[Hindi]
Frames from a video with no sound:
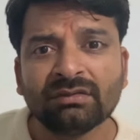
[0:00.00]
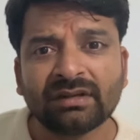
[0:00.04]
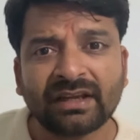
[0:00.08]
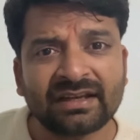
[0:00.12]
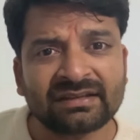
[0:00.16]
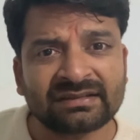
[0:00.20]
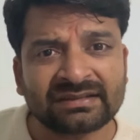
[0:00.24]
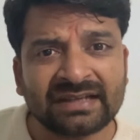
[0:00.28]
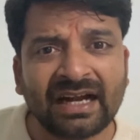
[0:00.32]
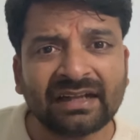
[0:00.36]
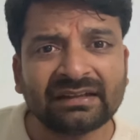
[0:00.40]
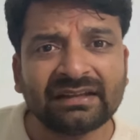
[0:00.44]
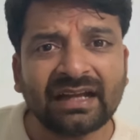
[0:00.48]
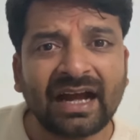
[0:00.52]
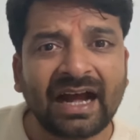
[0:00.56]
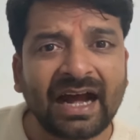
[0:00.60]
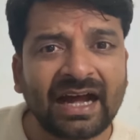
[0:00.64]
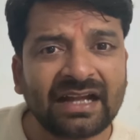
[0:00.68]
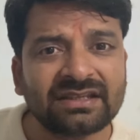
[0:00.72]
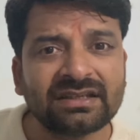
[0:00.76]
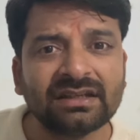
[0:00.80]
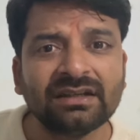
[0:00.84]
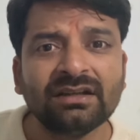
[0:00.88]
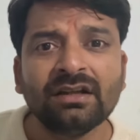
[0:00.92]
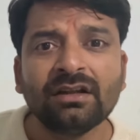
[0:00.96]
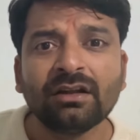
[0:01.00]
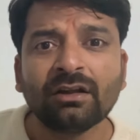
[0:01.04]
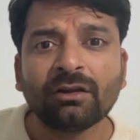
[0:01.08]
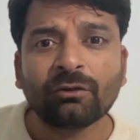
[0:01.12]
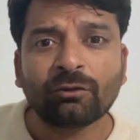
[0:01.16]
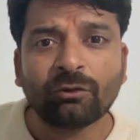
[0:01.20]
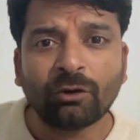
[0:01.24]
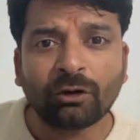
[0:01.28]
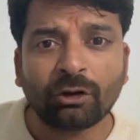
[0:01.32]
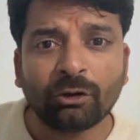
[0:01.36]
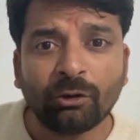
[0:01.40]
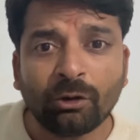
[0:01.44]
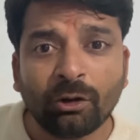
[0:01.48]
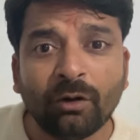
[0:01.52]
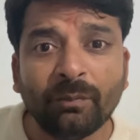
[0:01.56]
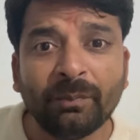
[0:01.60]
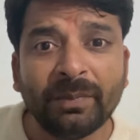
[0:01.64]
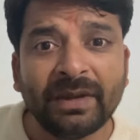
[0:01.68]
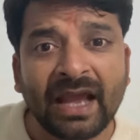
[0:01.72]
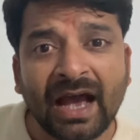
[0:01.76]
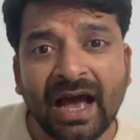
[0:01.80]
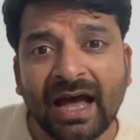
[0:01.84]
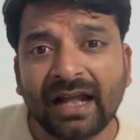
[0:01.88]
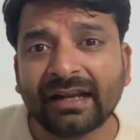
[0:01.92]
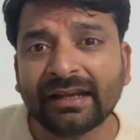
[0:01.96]
के साथ आज करोड़ों
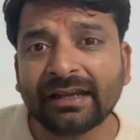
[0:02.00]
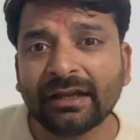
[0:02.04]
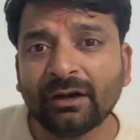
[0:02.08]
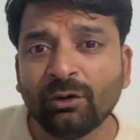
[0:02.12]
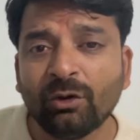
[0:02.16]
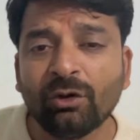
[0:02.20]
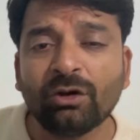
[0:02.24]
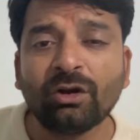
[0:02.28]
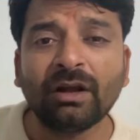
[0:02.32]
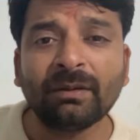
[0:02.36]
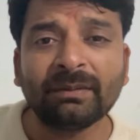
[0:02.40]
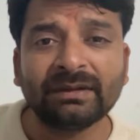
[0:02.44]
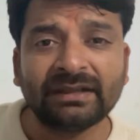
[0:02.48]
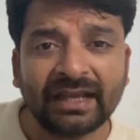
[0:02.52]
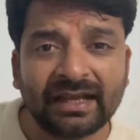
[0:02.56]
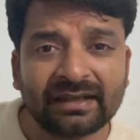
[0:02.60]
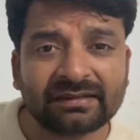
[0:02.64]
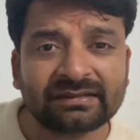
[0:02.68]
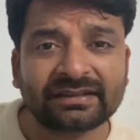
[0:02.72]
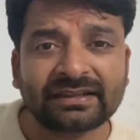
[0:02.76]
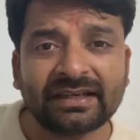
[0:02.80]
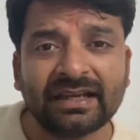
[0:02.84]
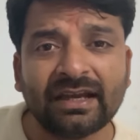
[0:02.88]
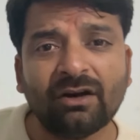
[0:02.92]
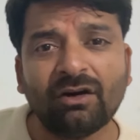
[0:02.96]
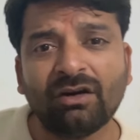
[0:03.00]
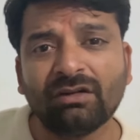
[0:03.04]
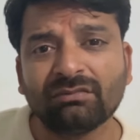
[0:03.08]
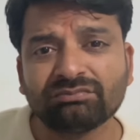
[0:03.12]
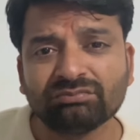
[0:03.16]
बिहार के लोग और देश के